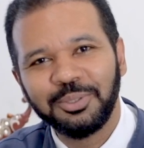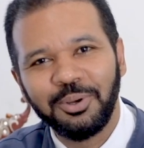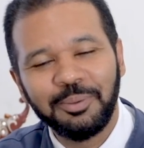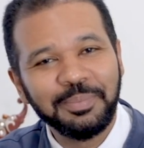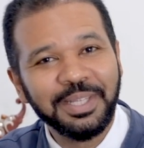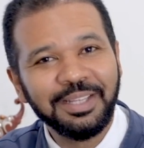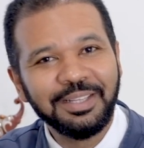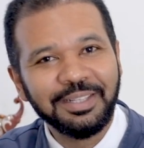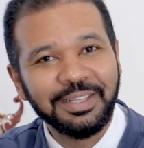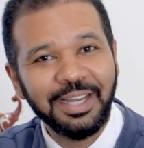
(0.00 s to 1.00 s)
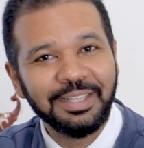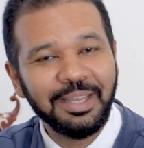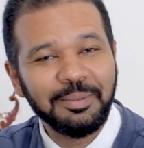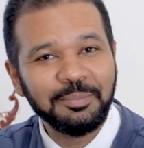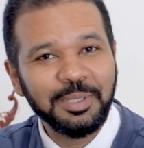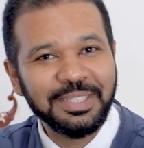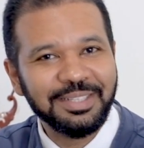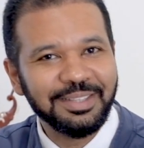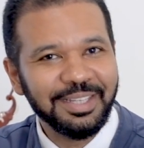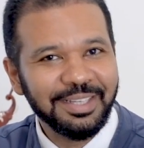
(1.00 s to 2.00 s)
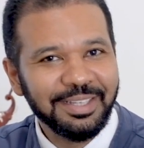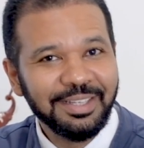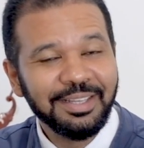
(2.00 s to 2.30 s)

Dohme, da, na MSD,